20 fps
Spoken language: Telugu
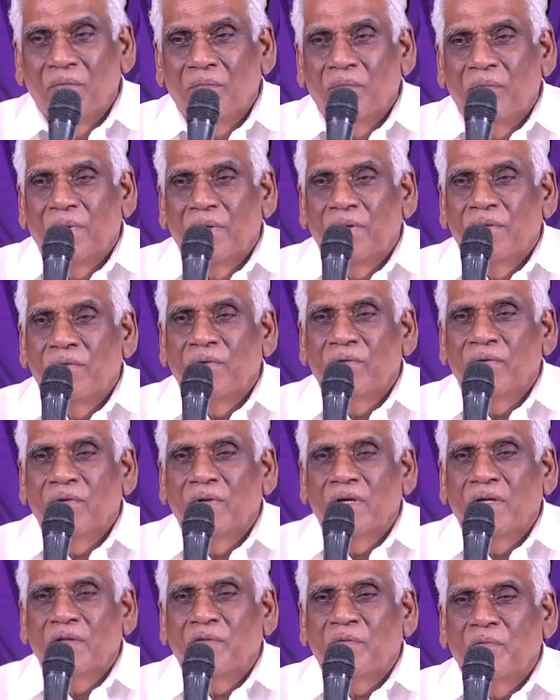
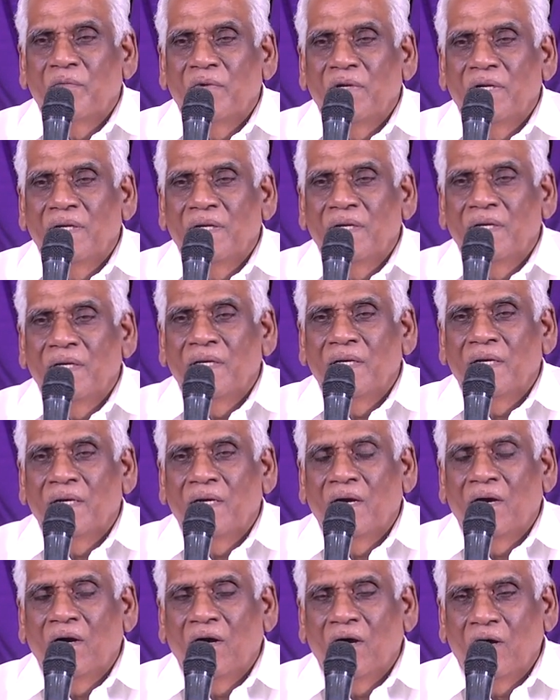పరిశుద్ధాత్ముడే
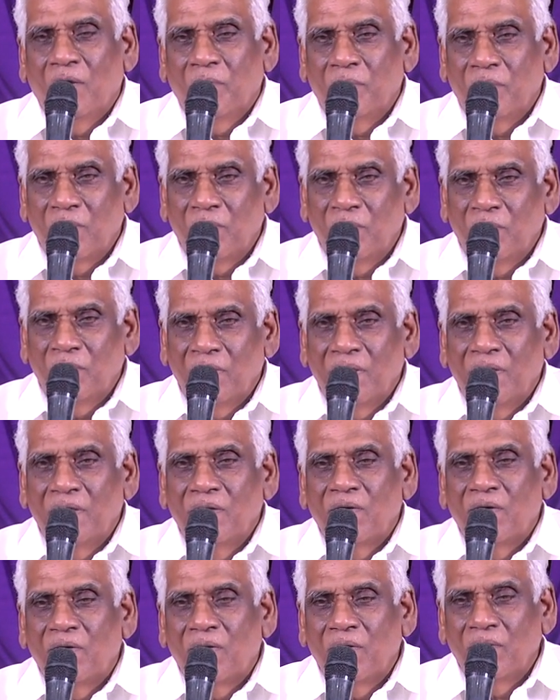కాపురం ఉన్న
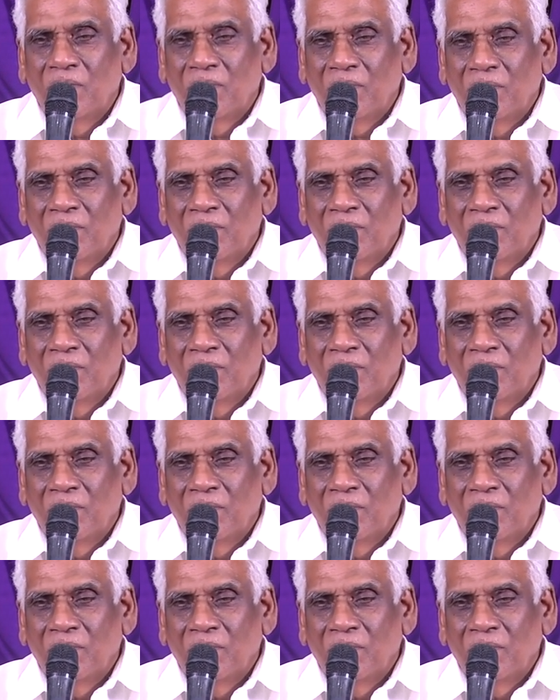ఇంట్లో